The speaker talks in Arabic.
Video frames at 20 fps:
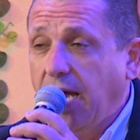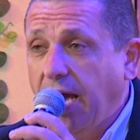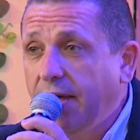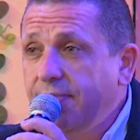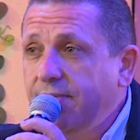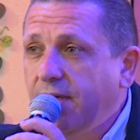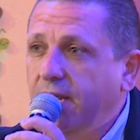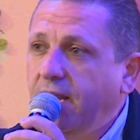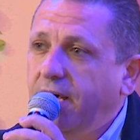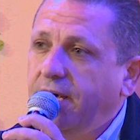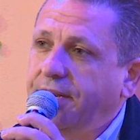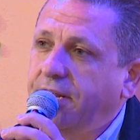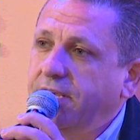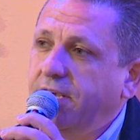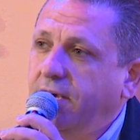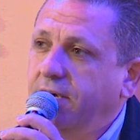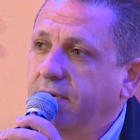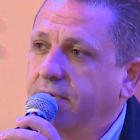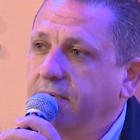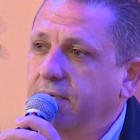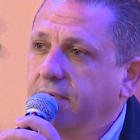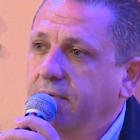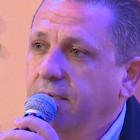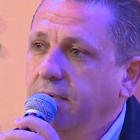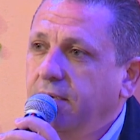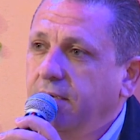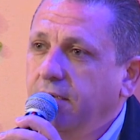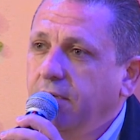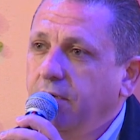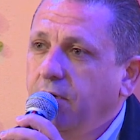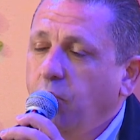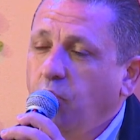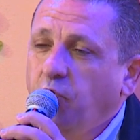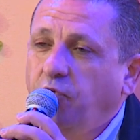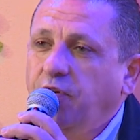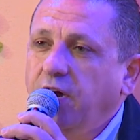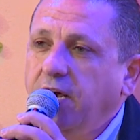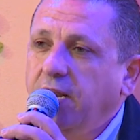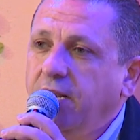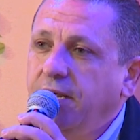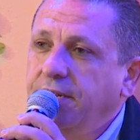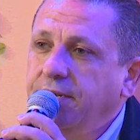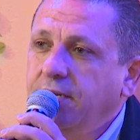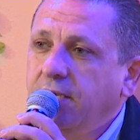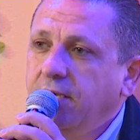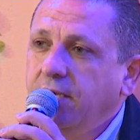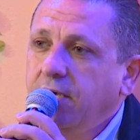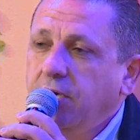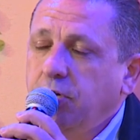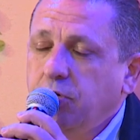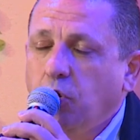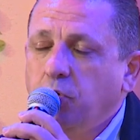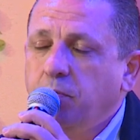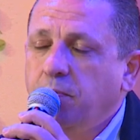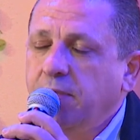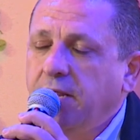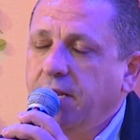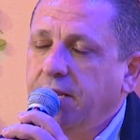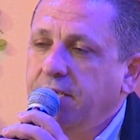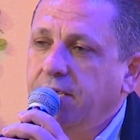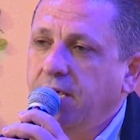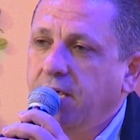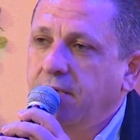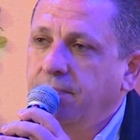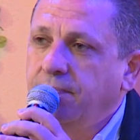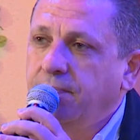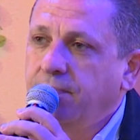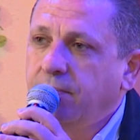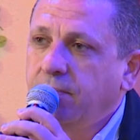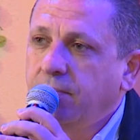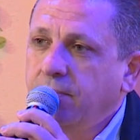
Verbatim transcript: انا رح ريحك وفعلا يوم من الايام